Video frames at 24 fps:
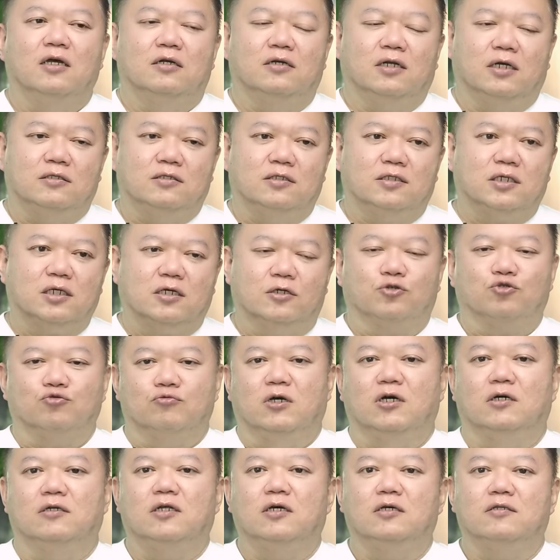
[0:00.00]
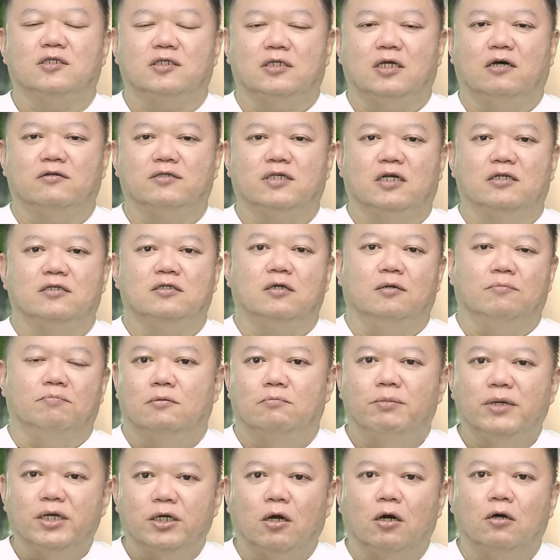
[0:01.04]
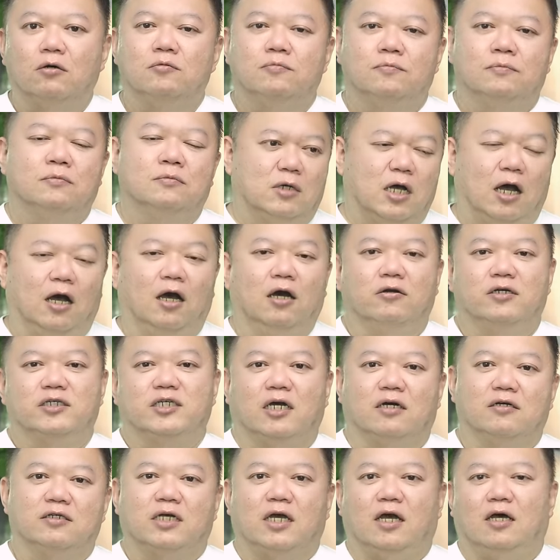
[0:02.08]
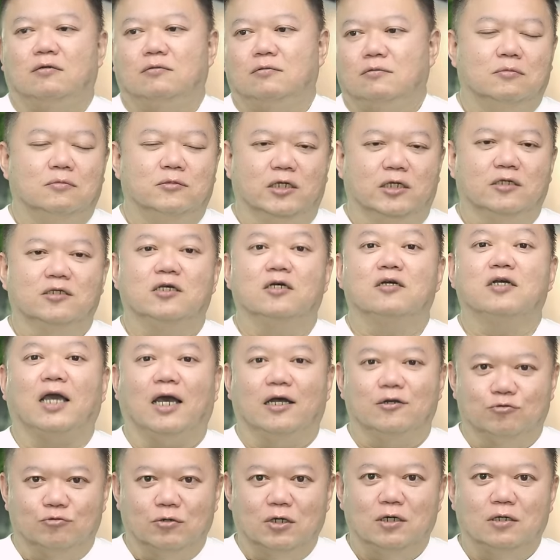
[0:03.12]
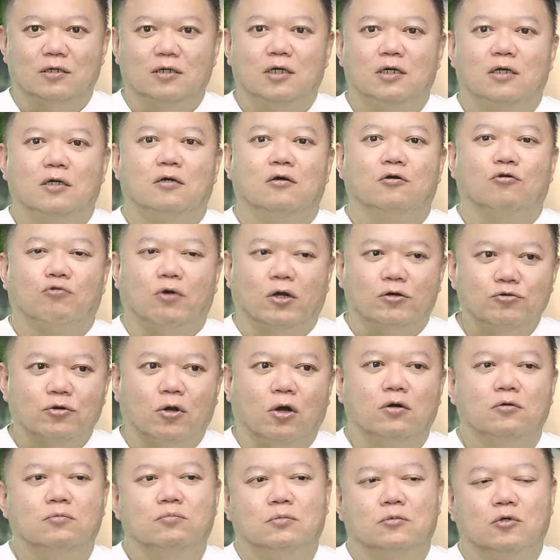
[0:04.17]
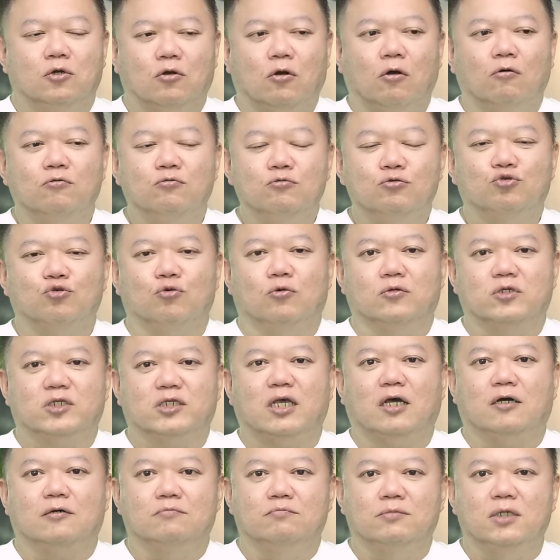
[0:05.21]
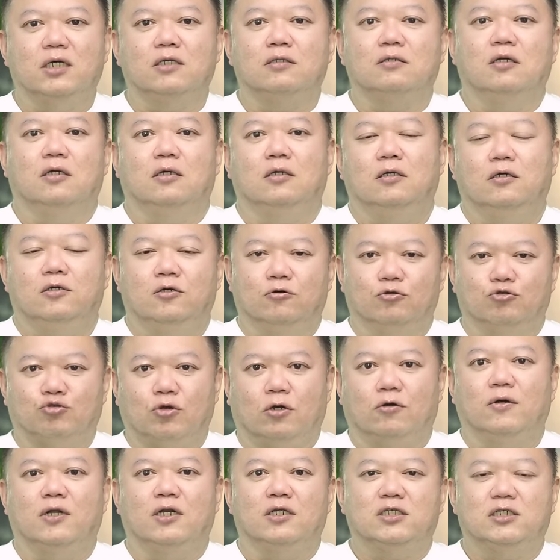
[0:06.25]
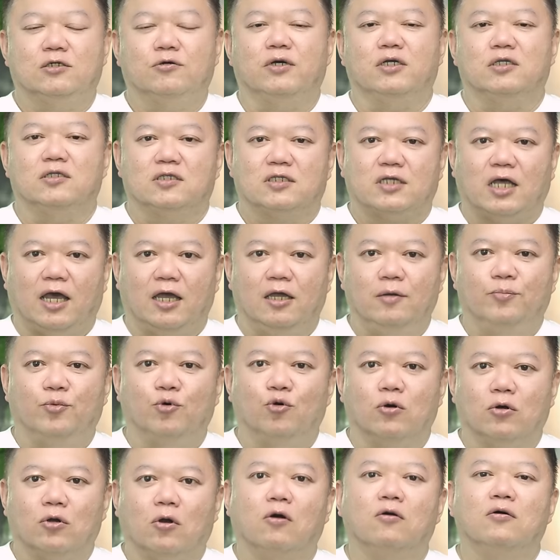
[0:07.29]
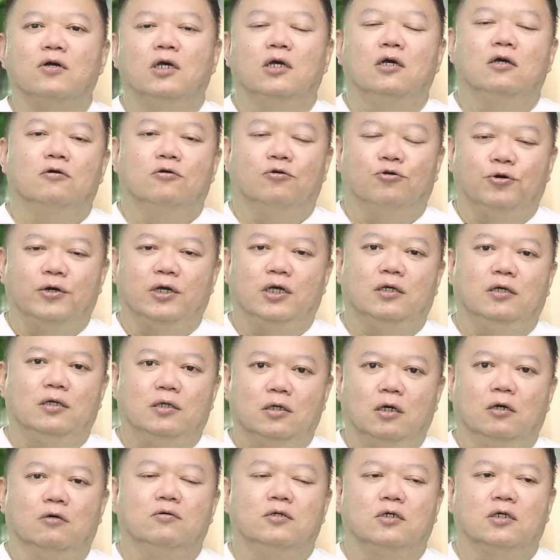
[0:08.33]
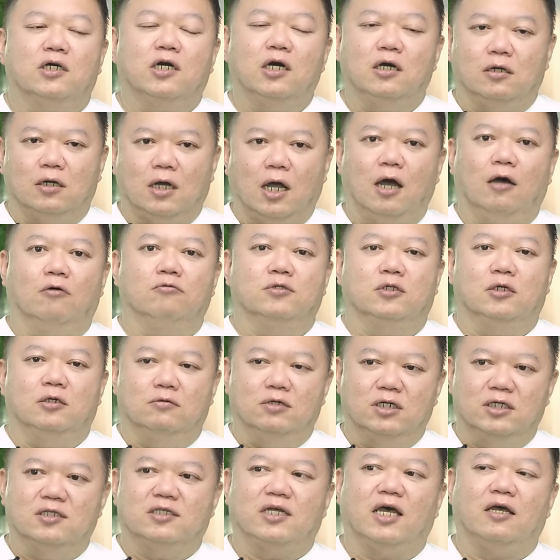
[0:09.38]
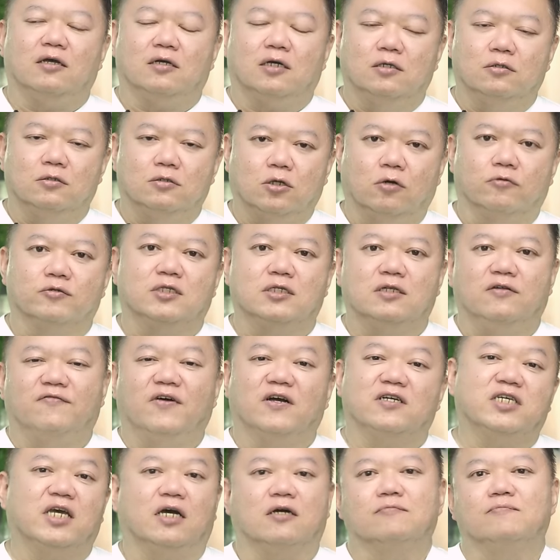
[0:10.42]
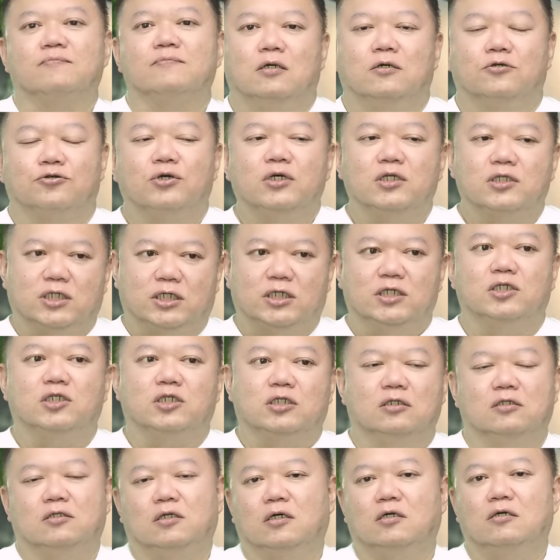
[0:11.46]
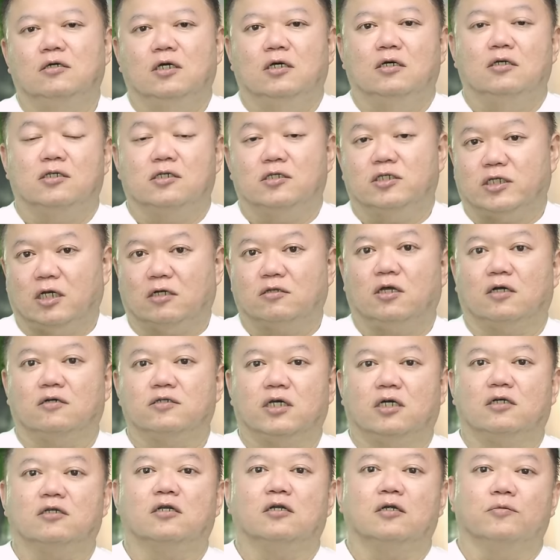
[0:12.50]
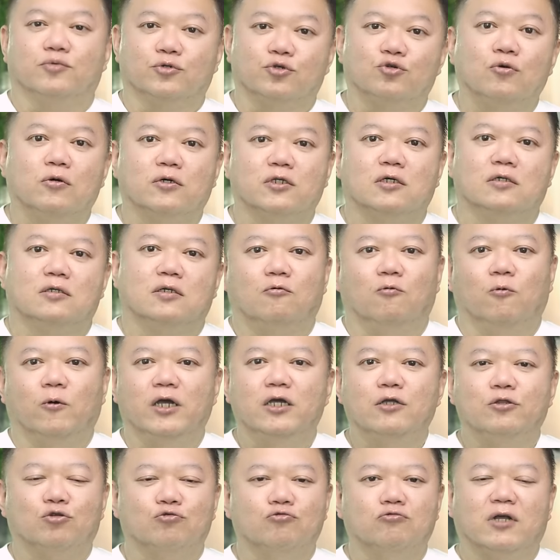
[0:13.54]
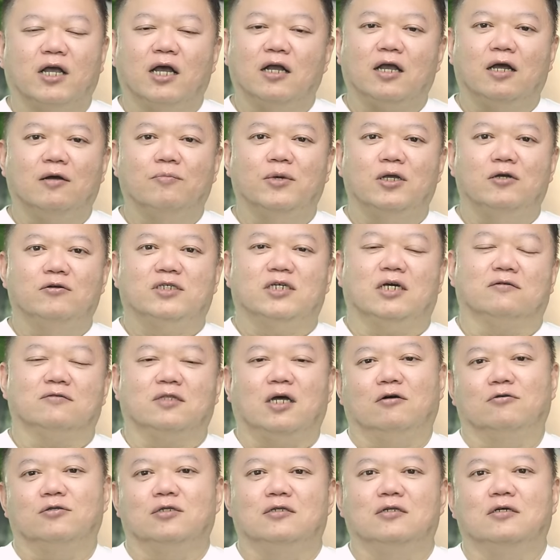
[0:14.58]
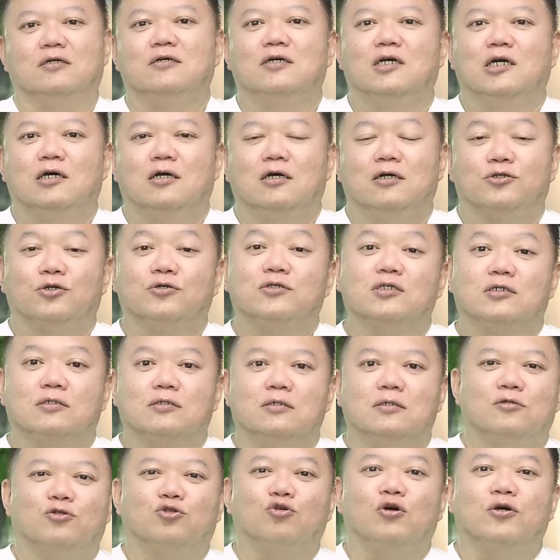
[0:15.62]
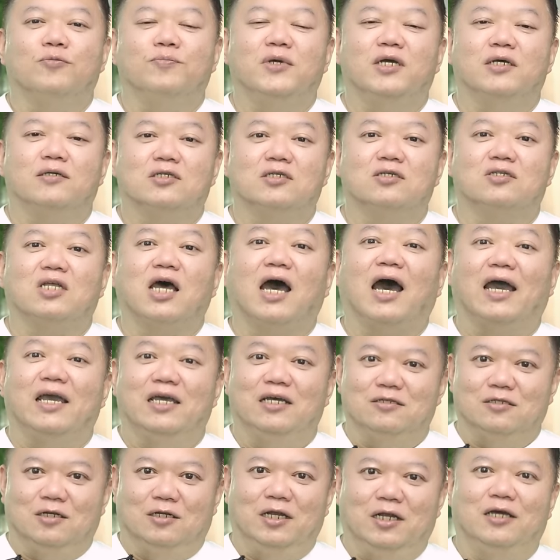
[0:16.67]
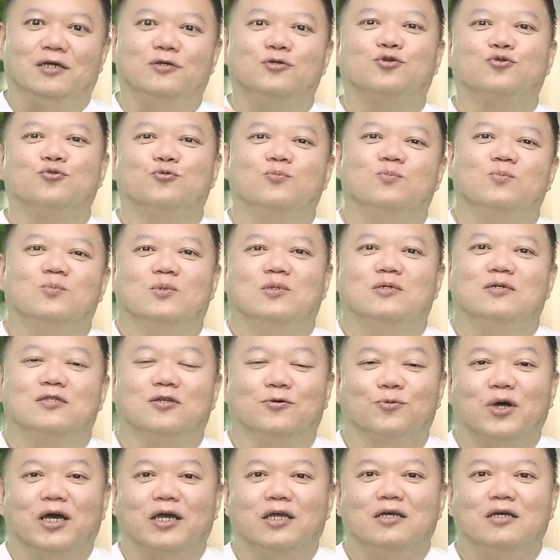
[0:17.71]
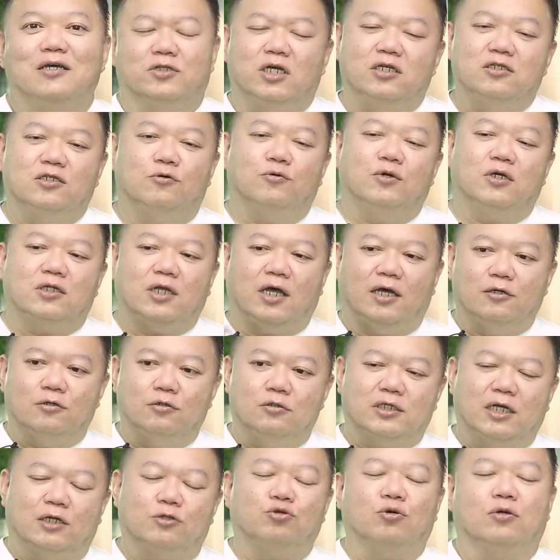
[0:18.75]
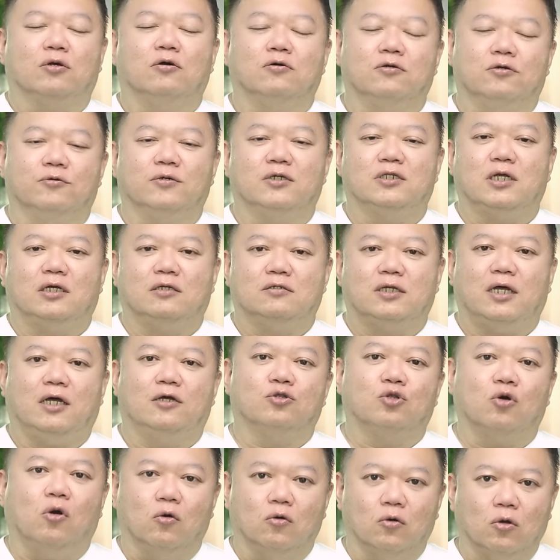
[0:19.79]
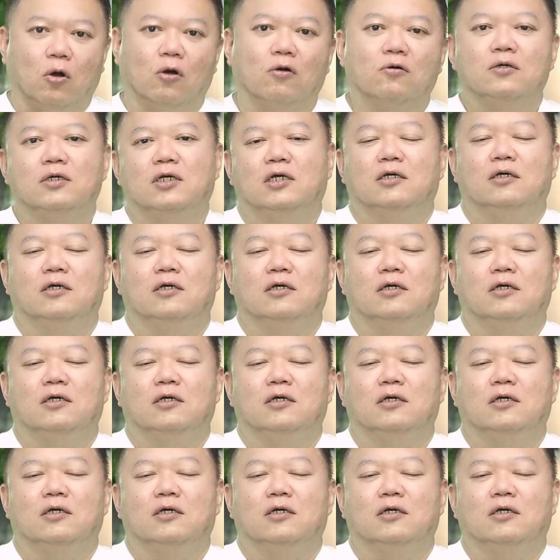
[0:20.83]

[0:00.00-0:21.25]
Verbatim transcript: 那这个组合呢，只要在你人命宫好好的想一下人生该如何。官禄宫工作上面有转换的机会，财帛宫会有更好的理财跟投资的方向。所以其实呢，是相当相当的不错的。唯独刚刚没有讲到的呢，就是对面是太阴的那一柱，对不对？天机宫太阴在对宫，也会太阴在同宫。